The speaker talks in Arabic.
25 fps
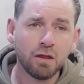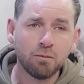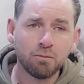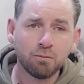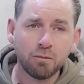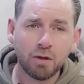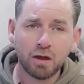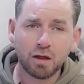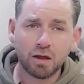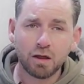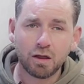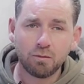
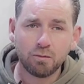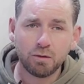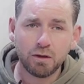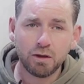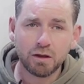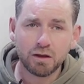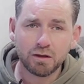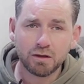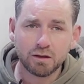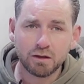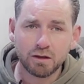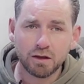مع
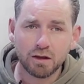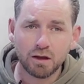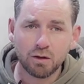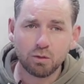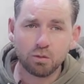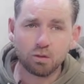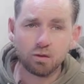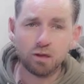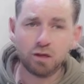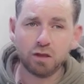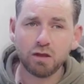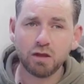قبيلة
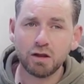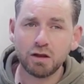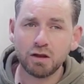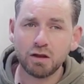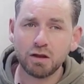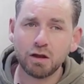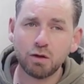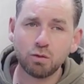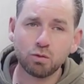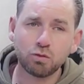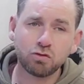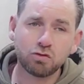الأوس وكان
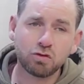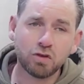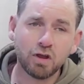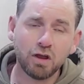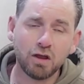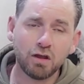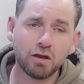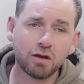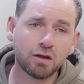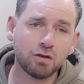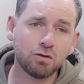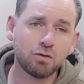للأوس
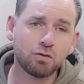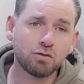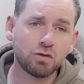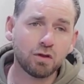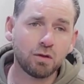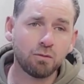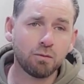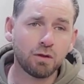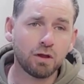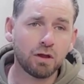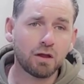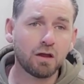شاعرا
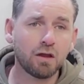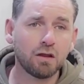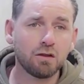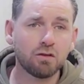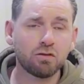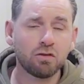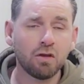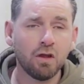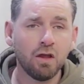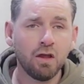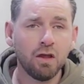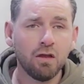يسمى
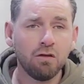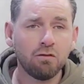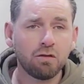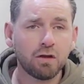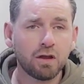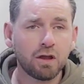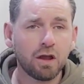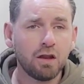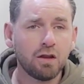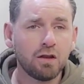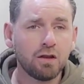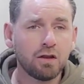قيس
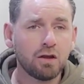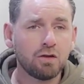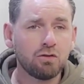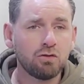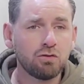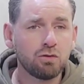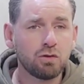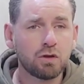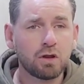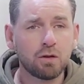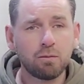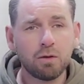فكان
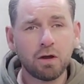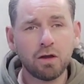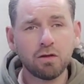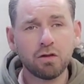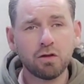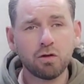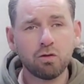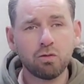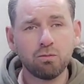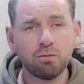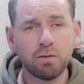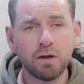يهجون
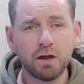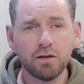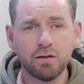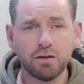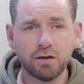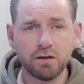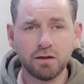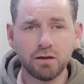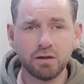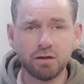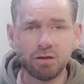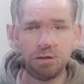بعضهم
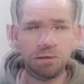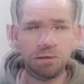بعضا